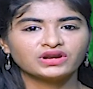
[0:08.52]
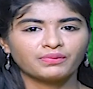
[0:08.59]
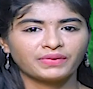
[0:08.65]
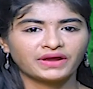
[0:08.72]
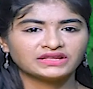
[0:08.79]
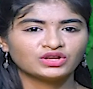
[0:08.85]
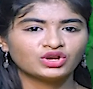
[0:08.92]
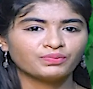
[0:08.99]
ఉన్న
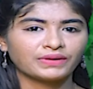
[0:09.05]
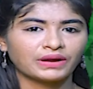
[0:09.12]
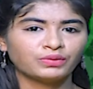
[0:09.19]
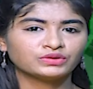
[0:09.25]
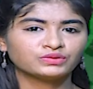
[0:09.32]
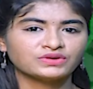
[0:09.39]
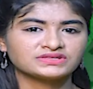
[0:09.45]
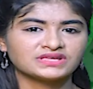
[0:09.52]
పేదలు
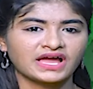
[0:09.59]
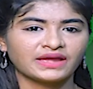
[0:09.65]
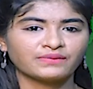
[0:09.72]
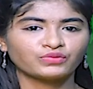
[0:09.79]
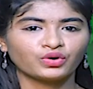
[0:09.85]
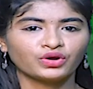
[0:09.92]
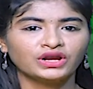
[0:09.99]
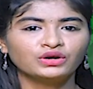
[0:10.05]
ప్రభుత్వ
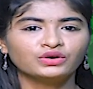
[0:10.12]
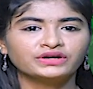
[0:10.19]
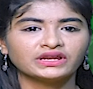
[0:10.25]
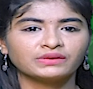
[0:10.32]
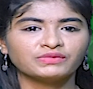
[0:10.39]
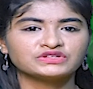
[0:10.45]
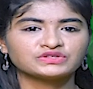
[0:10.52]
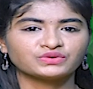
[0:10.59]
సాయంతో ఇళ్లు
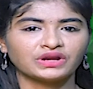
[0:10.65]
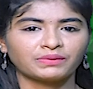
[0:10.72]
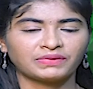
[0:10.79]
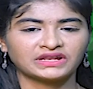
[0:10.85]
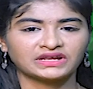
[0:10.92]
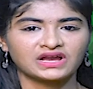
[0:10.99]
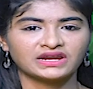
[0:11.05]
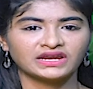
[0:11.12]
నిర్మించుకునే
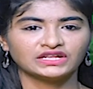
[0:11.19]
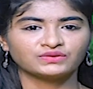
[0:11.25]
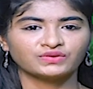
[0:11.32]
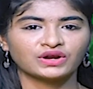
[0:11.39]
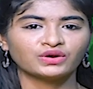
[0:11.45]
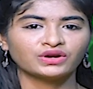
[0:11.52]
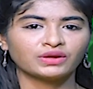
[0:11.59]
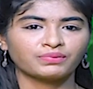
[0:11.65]
పథకాన్ని
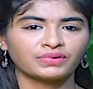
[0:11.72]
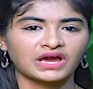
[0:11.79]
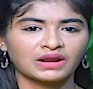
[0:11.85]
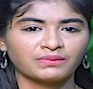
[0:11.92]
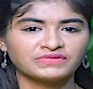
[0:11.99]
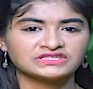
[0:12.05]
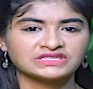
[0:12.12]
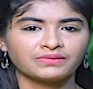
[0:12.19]
త్వరలోనే
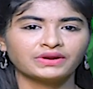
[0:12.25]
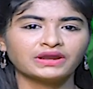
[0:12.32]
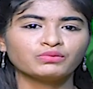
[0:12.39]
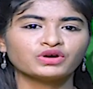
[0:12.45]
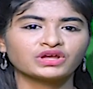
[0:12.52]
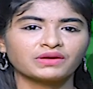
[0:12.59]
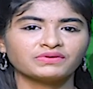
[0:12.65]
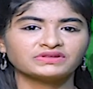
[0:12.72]
ప్రారంభిస్తామని
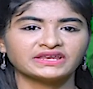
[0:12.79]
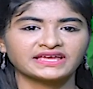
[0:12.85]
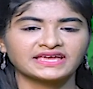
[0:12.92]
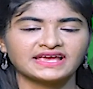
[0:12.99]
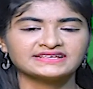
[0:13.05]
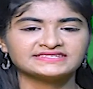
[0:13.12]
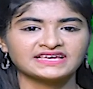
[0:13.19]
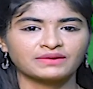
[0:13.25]
ముఖ్యమంత్రి
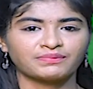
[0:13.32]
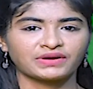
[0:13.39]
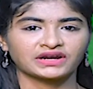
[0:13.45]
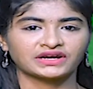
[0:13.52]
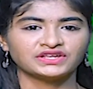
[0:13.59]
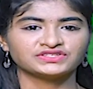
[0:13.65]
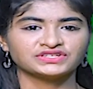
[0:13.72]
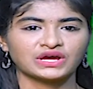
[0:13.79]
కేసీఆర్
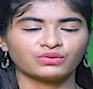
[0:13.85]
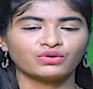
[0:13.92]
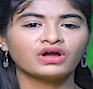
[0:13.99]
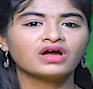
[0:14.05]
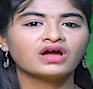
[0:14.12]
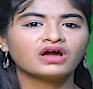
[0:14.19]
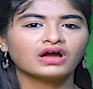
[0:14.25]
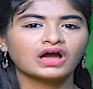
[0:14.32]
ప్రకటించారు
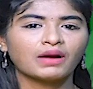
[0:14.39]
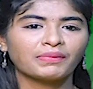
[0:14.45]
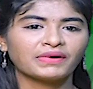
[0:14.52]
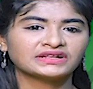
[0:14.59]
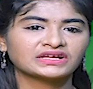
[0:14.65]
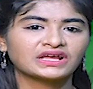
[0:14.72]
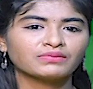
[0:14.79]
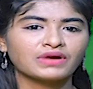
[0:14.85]
ఆ
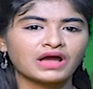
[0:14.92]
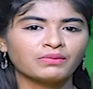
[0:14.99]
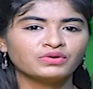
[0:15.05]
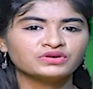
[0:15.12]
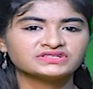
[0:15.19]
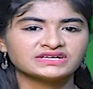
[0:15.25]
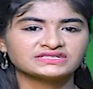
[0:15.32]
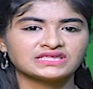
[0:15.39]
పథకం అమలు
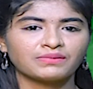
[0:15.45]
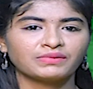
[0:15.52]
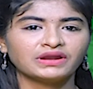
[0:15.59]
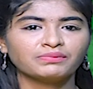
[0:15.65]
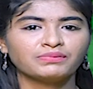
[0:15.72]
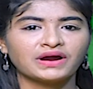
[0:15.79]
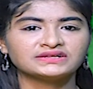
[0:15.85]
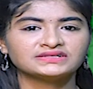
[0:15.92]
చేస్తామని
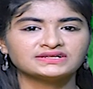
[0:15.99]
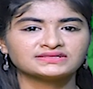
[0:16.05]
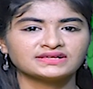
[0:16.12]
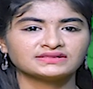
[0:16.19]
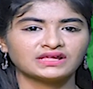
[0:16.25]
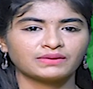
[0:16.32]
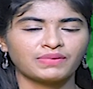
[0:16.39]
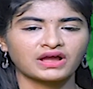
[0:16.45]
బడ్జెట్
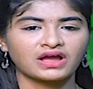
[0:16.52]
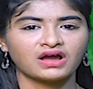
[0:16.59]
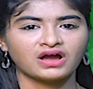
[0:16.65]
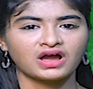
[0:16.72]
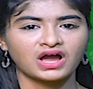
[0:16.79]
సందర్భంగా